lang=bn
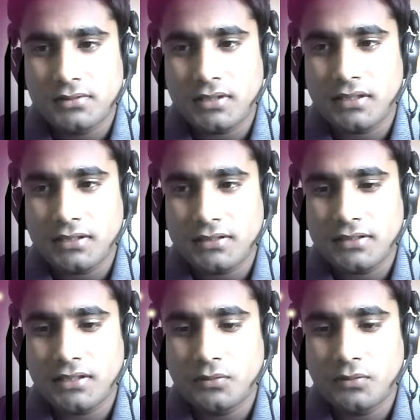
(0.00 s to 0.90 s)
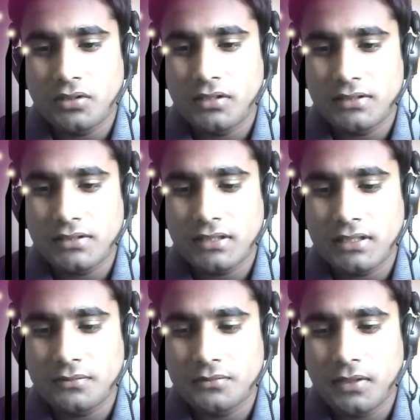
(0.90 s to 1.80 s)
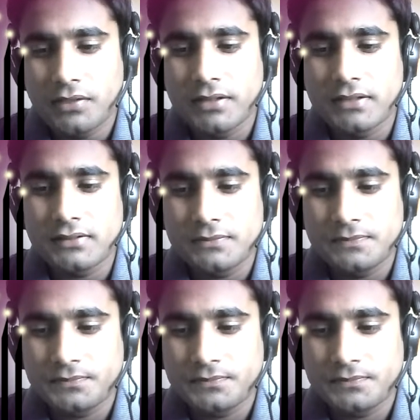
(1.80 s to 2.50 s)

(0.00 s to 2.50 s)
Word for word: তাদের কাছ থেকে মনে হয় যে এখানে আমি ভালোই আছি